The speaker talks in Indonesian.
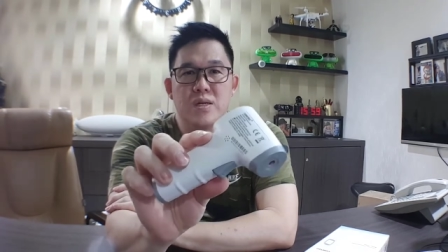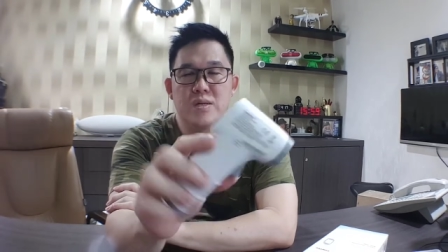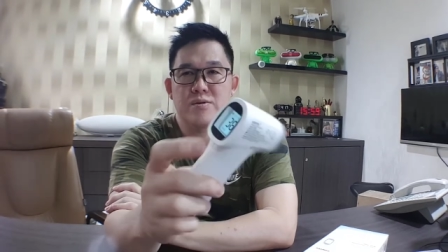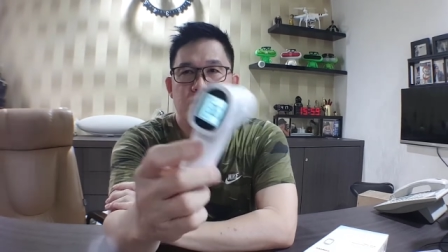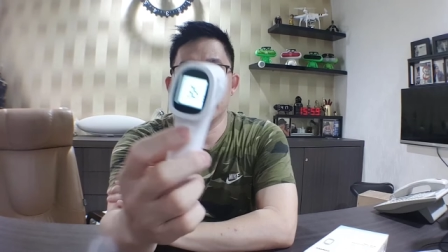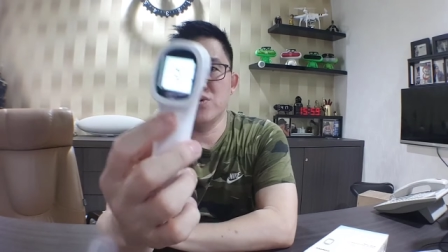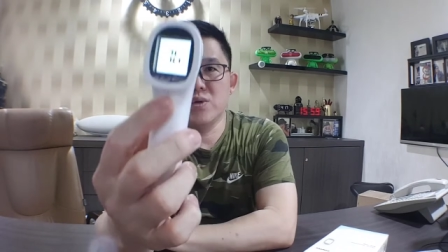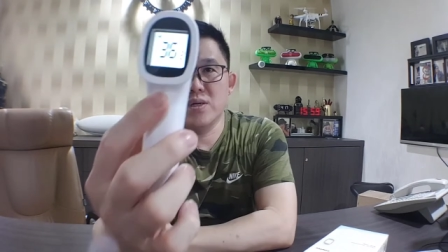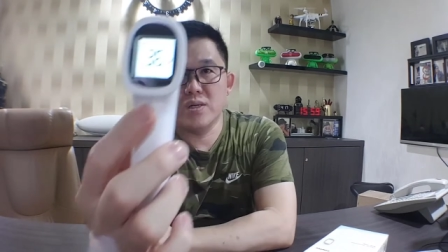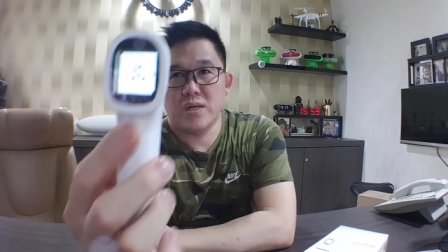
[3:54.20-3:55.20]

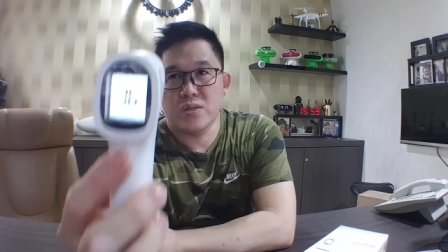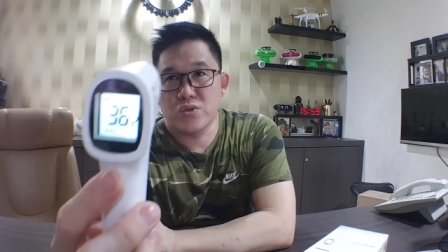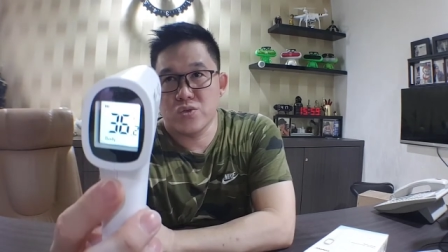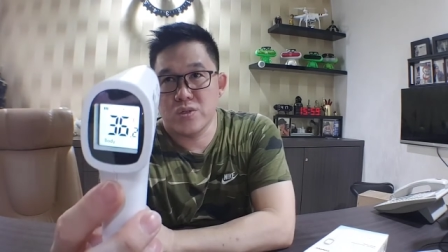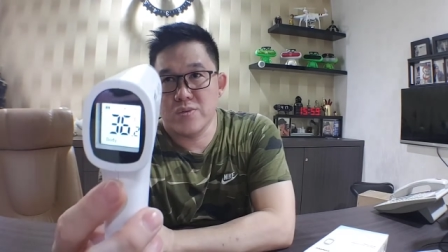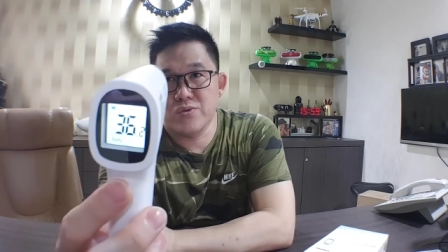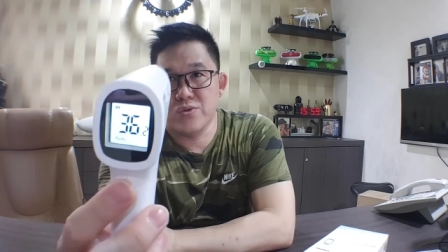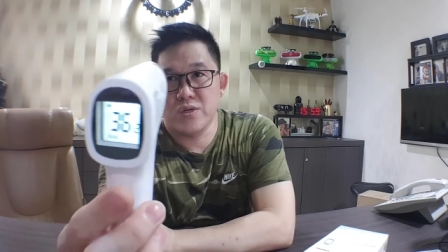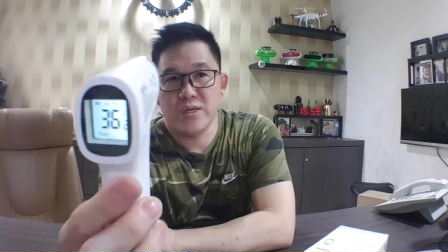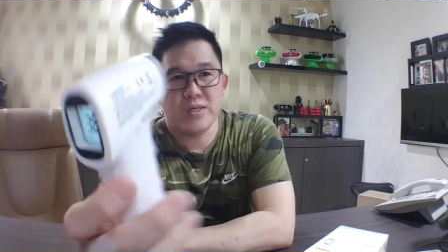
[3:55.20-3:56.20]
36,2 langsung dia
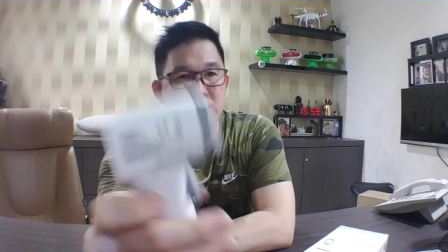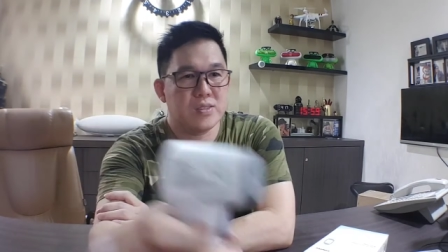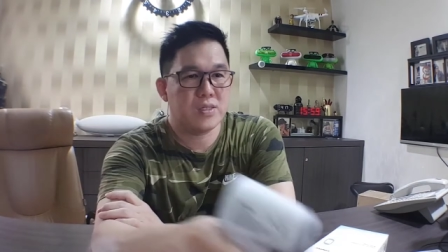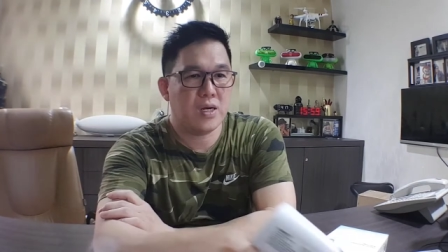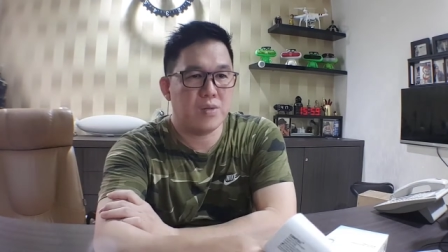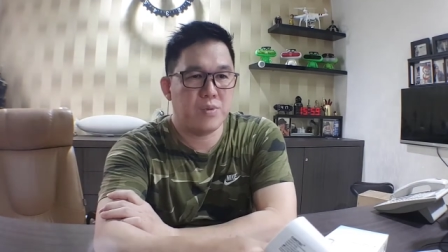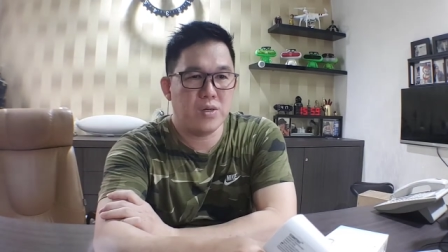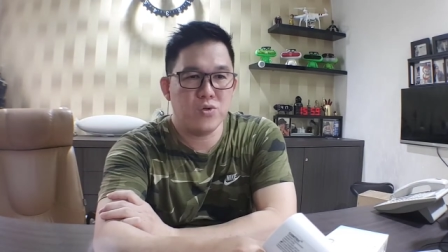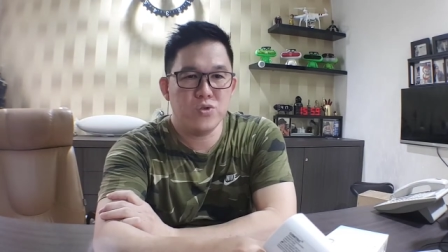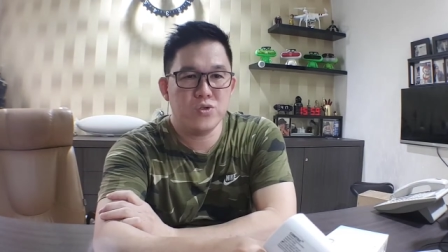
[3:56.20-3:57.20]
muncul ya sangat
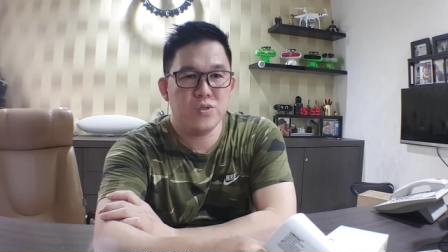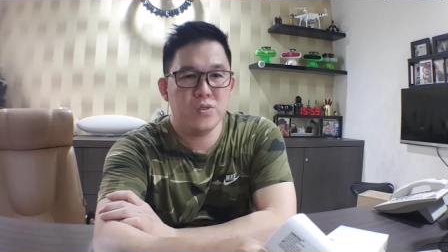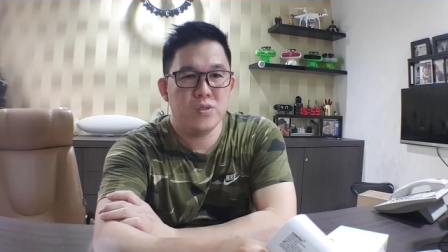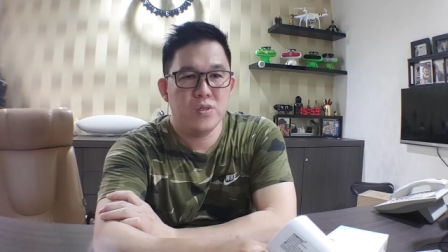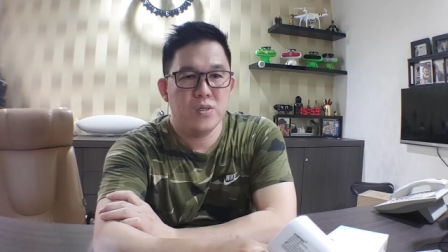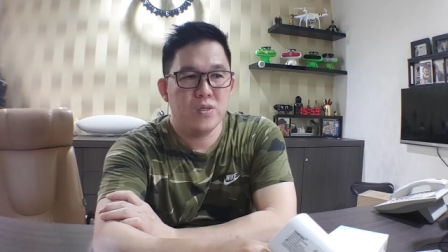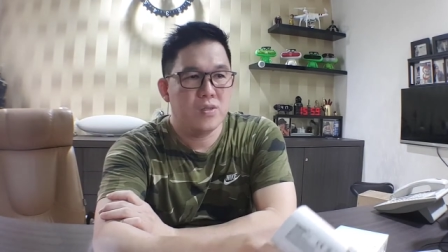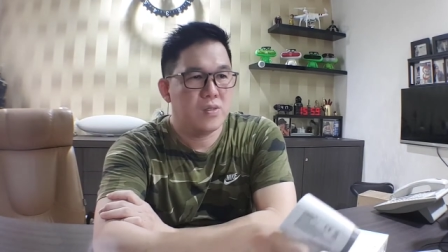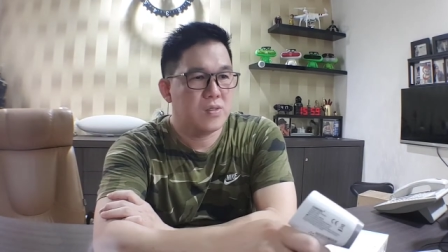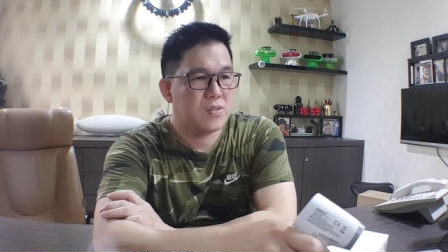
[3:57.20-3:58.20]
bagus
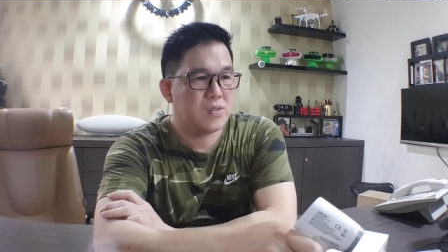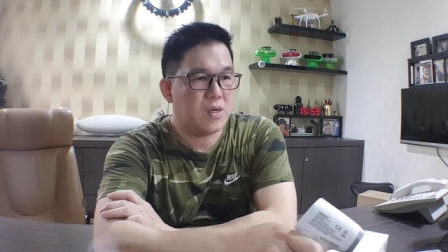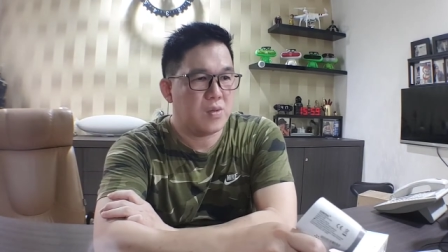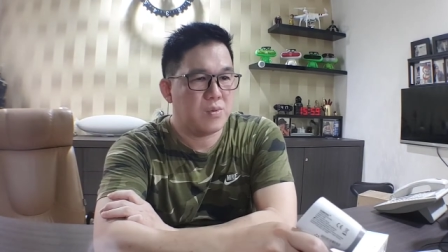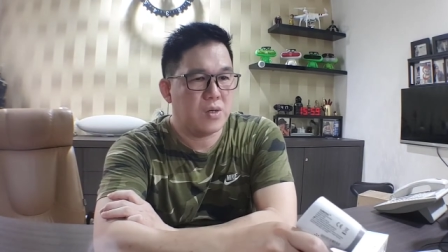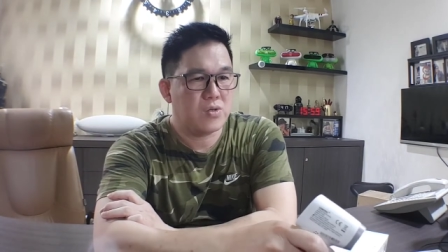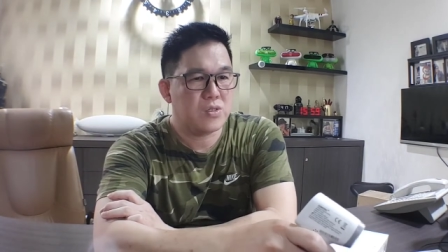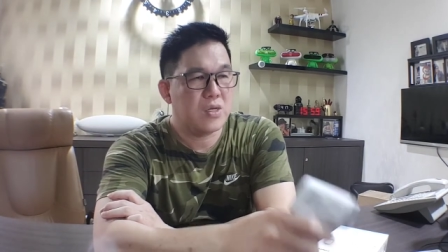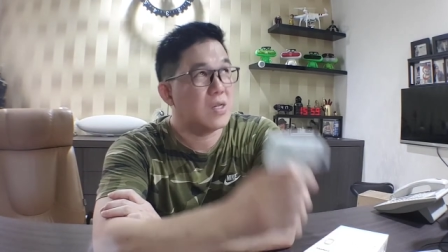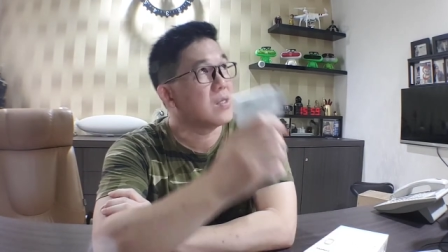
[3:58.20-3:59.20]
sangat bagus
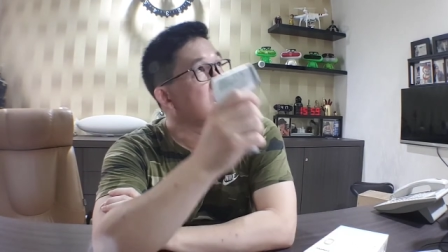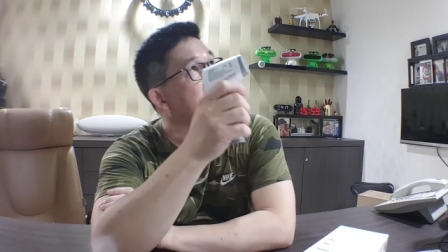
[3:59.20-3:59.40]
ini alatnya